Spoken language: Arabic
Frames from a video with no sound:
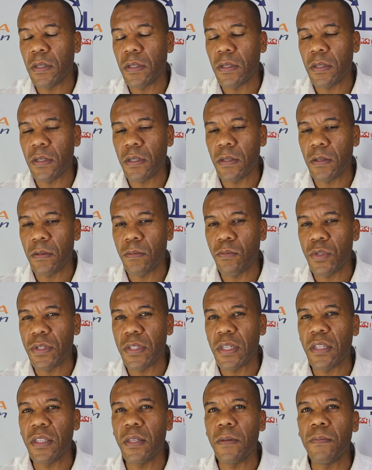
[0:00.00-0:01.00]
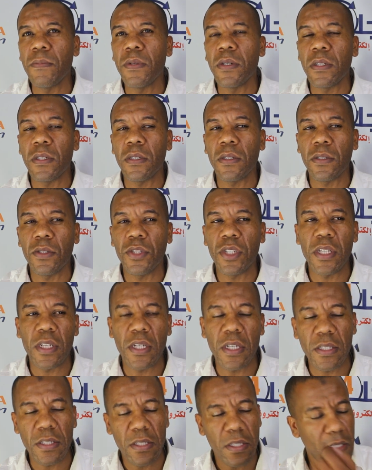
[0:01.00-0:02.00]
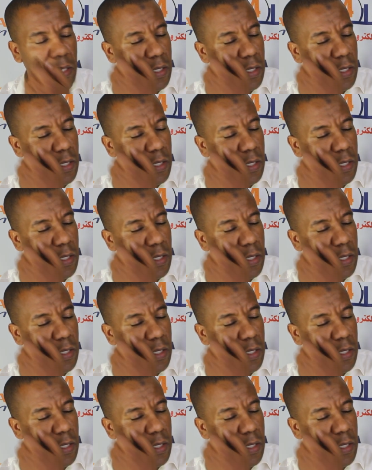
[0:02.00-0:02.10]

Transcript: آه، مستخدم بشركة